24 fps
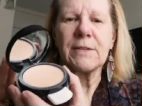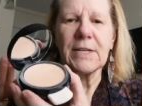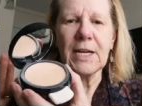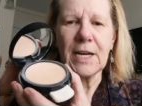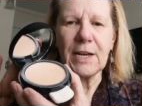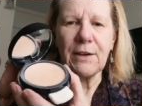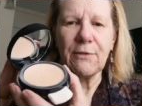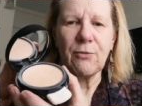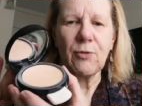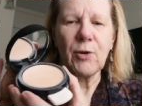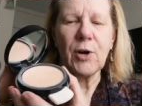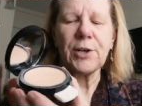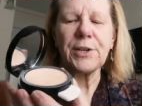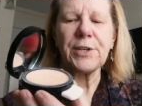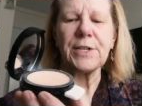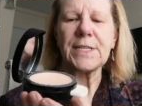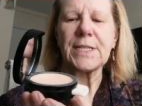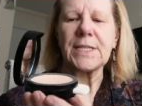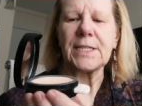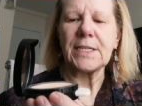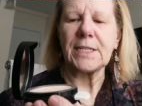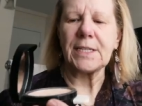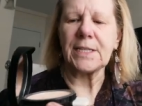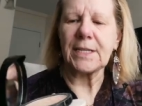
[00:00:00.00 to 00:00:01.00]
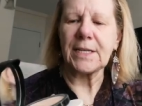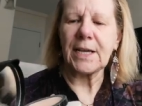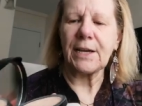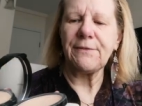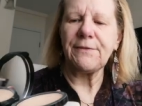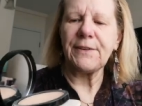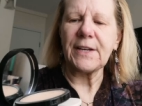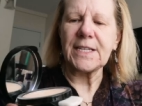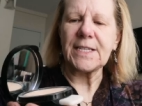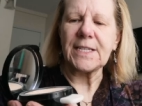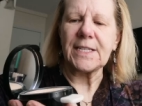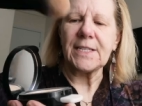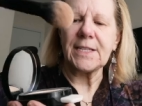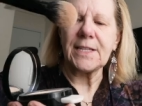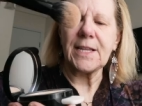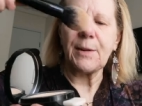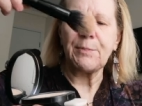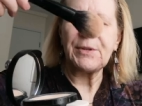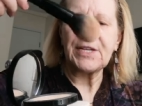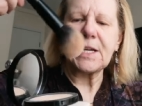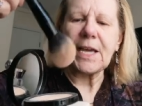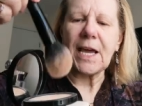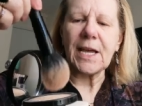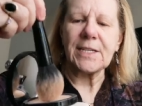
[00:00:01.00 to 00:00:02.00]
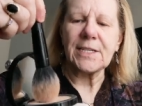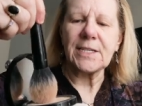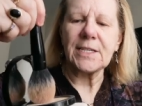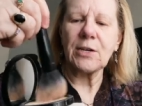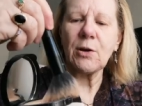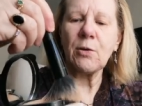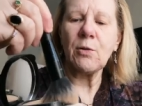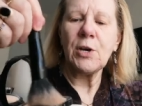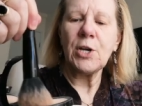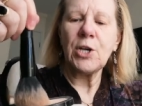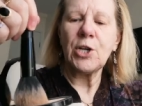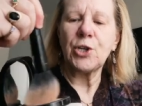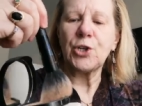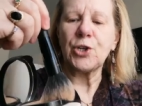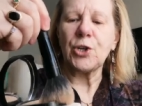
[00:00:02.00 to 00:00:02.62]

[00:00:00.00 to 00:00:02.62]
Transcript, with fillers: Vous allez voir que c'est très facile d'application.